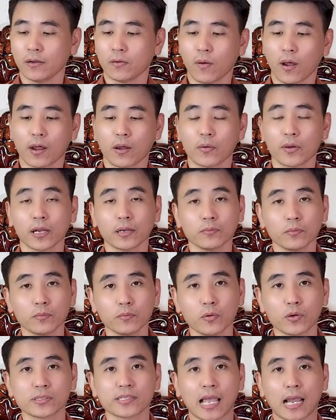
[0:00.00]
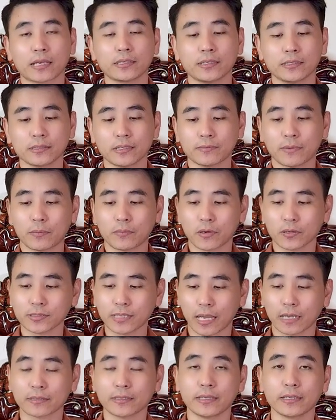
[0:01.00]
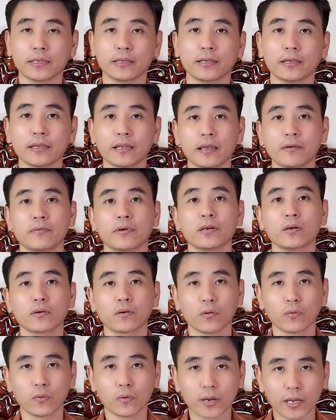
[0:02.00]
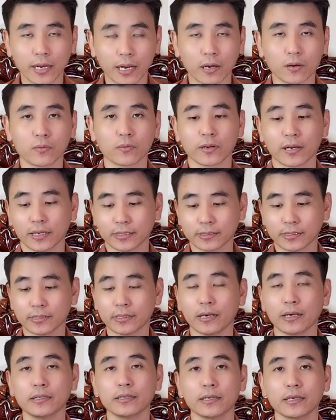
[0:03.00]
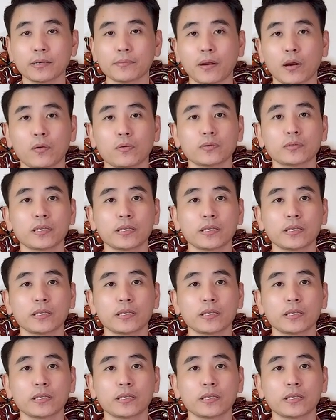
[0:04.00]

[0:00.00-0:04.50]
và quý khách muốn mua sẵn những sản phẩm có sẵn thì liên hệ với đội ngũ của kỳ lân luôn kỳ lân sẽ gửi những cái mẫu